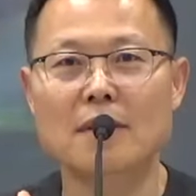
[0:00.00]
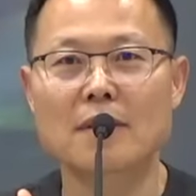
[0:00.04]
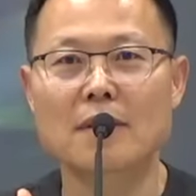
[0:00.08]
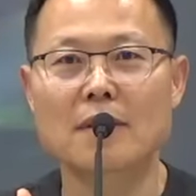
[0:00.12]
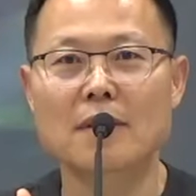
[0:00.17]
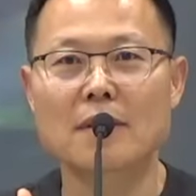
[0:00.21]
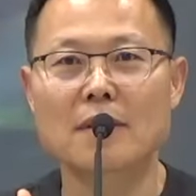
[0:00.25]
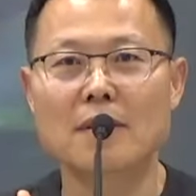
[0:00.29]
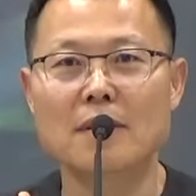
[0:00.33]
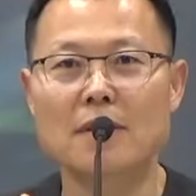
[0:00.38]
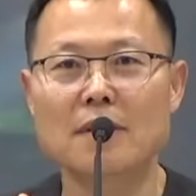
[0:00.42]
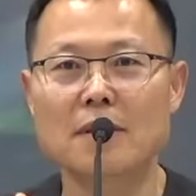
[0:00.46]

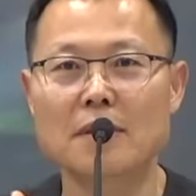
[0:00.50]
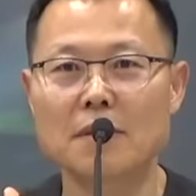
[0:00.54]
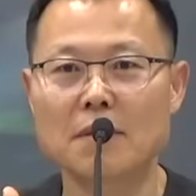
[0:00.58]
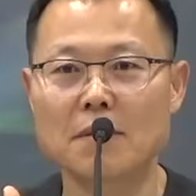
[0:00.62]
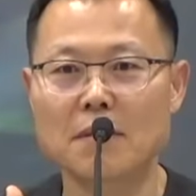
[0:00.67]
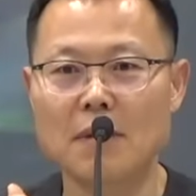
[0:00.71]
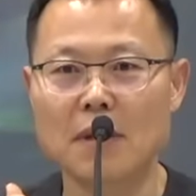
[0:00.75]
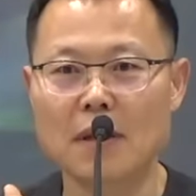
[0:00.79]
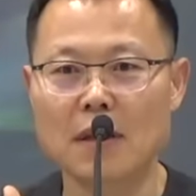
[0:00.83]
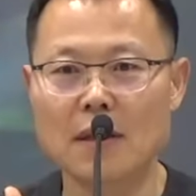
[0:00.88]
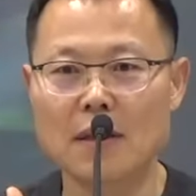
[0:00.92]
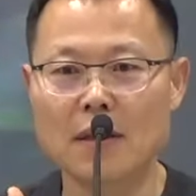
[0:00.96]
예, 그
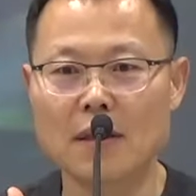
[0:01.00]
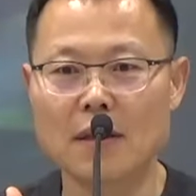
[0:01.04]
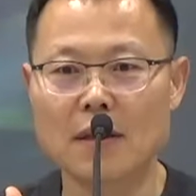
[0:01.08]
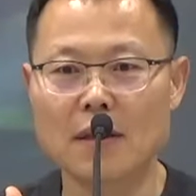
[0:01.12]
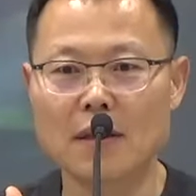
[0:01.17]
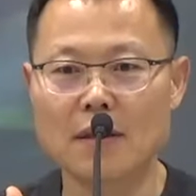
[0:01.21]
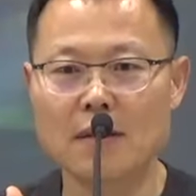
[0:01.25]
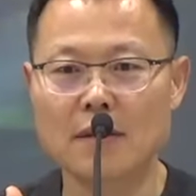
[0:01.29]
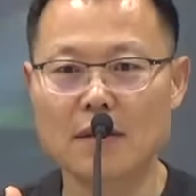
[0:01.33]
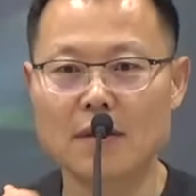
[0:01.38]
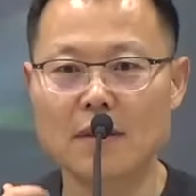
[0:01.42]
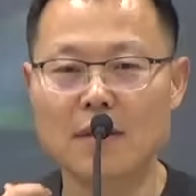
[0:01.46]

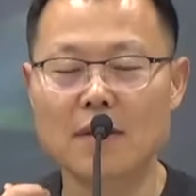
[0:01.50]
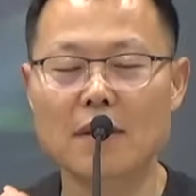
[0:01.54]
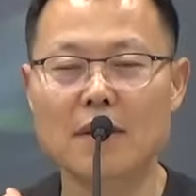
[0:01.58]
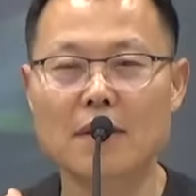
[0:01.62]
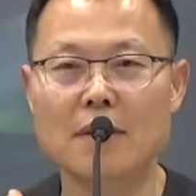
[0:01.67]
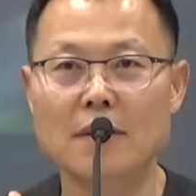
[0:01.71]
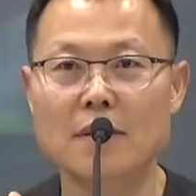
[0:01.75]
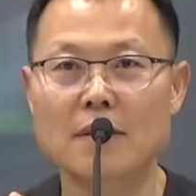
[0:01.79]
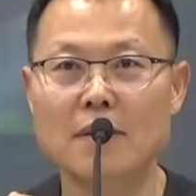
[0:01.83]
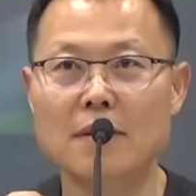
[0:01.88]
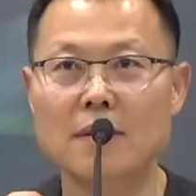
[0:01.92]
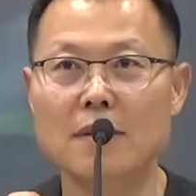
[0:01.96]
화나
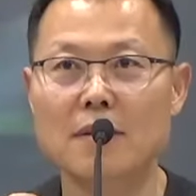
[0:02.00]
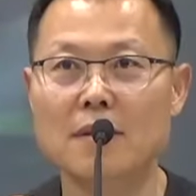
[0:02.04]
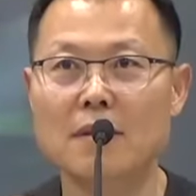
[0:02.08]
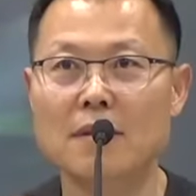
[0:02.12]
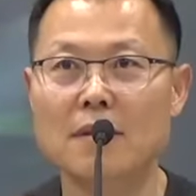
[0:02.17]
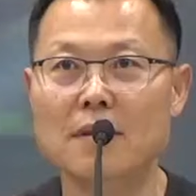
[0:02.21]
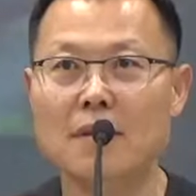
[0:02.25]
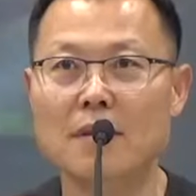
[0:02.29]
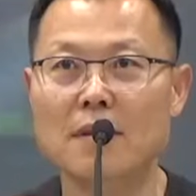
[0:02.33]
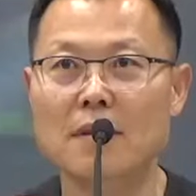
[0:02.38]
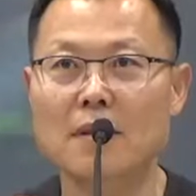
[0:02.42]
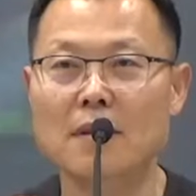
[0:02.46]

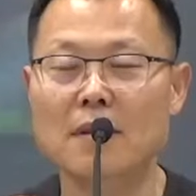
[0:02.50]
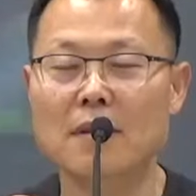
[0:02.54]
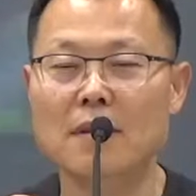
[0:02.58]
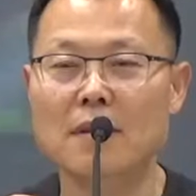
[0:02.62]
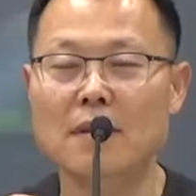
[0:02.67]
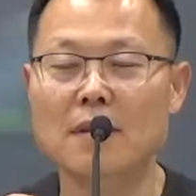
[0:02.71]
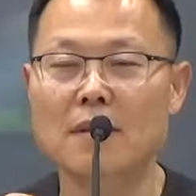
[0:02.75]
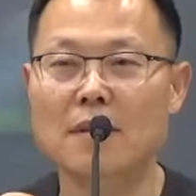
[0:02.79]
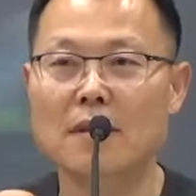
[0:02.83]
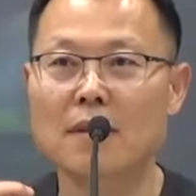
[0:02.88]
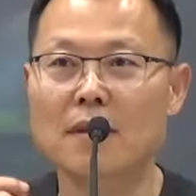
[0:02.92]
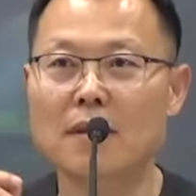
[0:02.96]
스트레스를
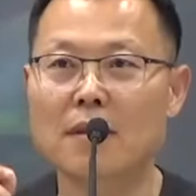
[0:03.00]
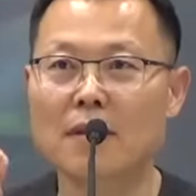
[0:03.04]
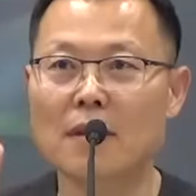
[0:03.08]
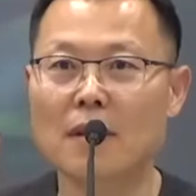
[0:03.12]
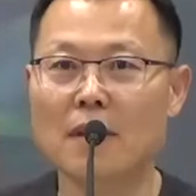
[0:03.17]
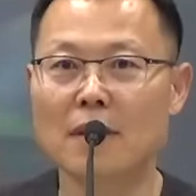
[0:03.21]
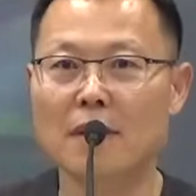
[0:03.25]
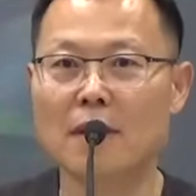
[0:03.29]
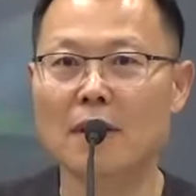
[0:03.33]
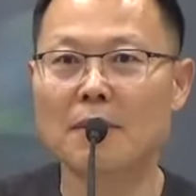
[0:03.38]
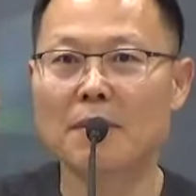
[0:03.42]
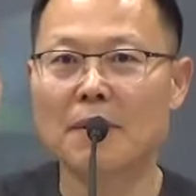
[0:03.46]

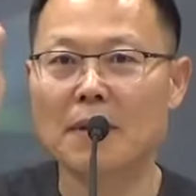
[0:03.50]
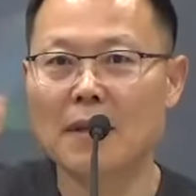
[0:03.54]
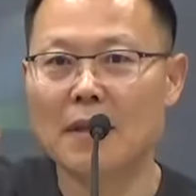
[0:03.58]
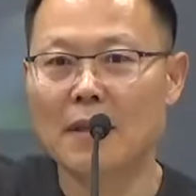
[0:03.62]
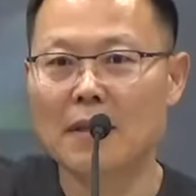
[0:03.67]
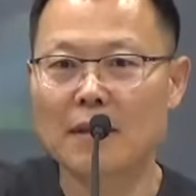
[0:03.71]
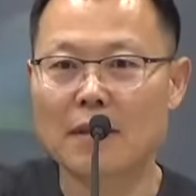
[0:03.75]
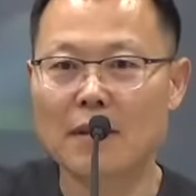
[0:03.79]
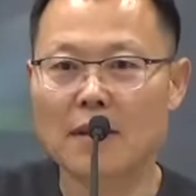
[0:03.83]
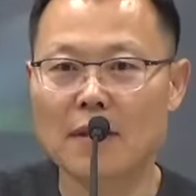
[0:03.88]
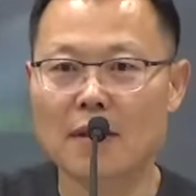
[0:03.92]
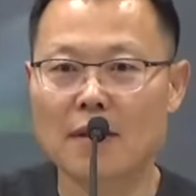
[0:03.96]

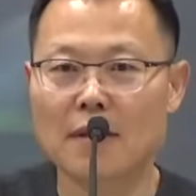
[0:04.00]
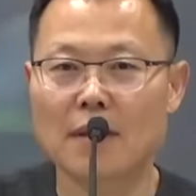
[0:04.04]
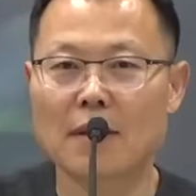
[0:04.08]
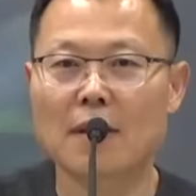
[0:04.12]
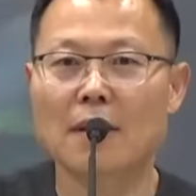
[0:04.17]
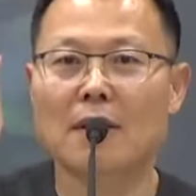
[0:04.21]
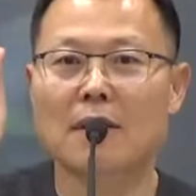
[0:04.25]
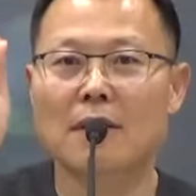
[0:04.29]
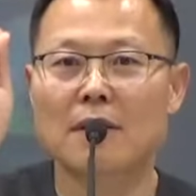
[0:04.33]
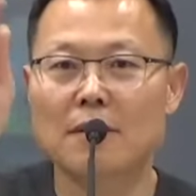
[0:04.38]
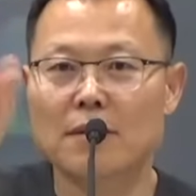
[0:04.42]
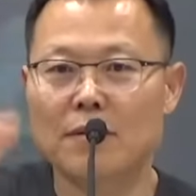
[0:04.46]
상대방한테
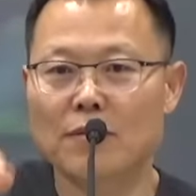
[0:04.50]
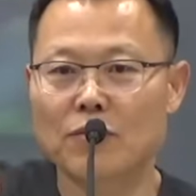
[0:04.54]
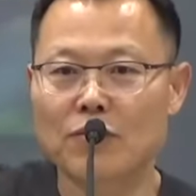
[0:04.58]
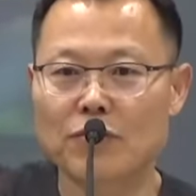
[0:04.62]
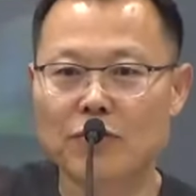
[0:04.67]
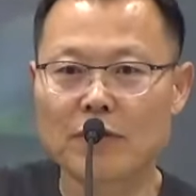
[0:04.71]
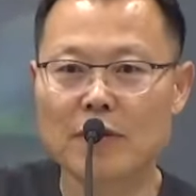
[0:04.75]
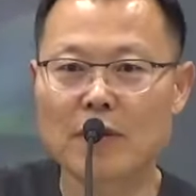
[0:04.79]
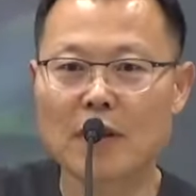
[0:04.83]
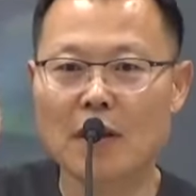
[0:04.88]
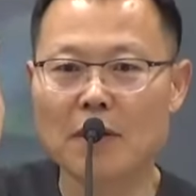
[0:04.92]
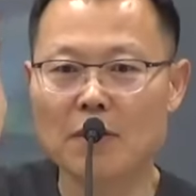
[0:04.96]
내가
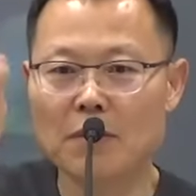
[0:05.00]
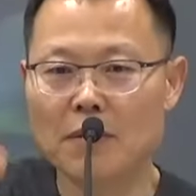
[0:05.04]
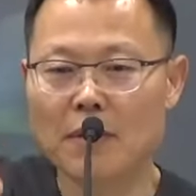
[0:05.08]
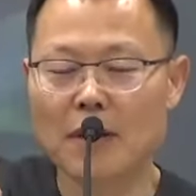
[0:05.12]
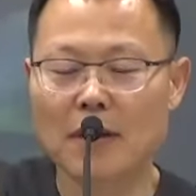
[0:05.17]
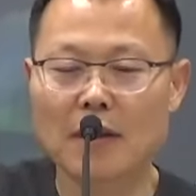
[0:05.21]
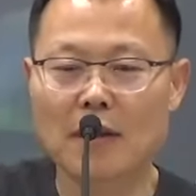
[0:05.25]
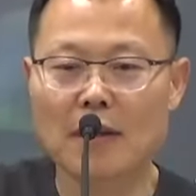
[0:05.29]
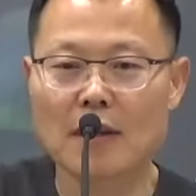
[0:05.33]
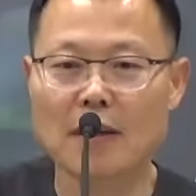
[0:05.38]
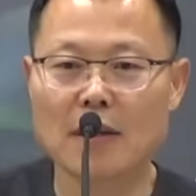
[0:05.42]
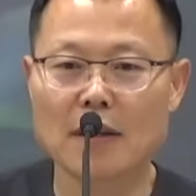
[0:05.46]
준다고
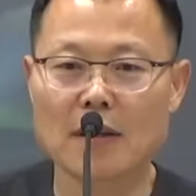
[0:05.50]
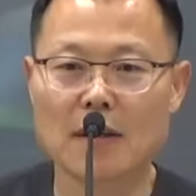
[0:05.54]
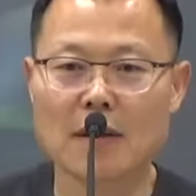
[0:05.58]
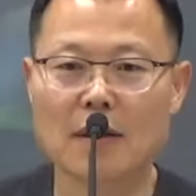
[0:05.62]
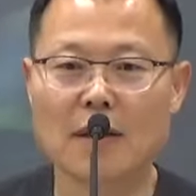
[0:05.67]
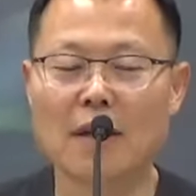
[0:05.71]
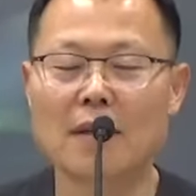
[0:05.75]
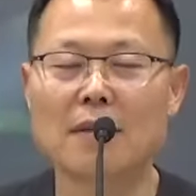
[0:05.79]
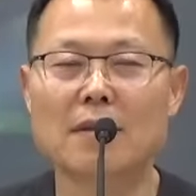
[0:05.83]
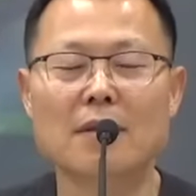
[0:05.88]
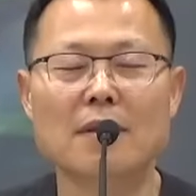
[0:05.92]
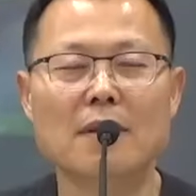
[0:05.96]

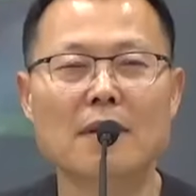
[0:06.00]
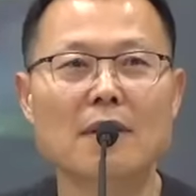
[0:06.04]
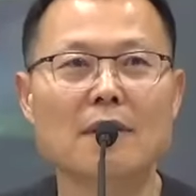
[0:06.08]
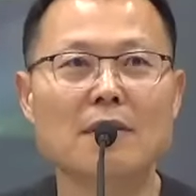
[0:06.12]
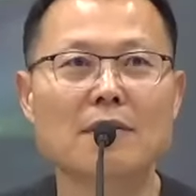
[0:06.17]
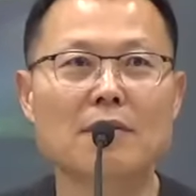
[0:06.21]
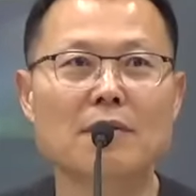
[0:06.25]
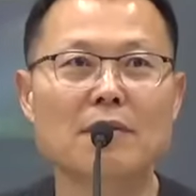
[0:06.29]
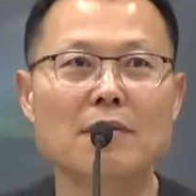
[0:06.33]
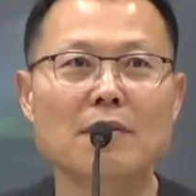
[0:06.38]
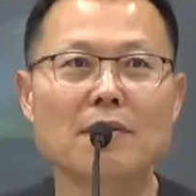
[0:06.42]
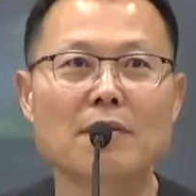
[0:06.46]
생각을
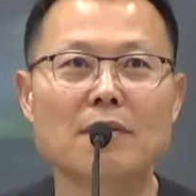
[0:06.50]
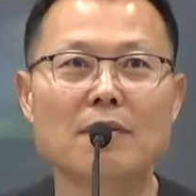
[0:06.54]
하더라고.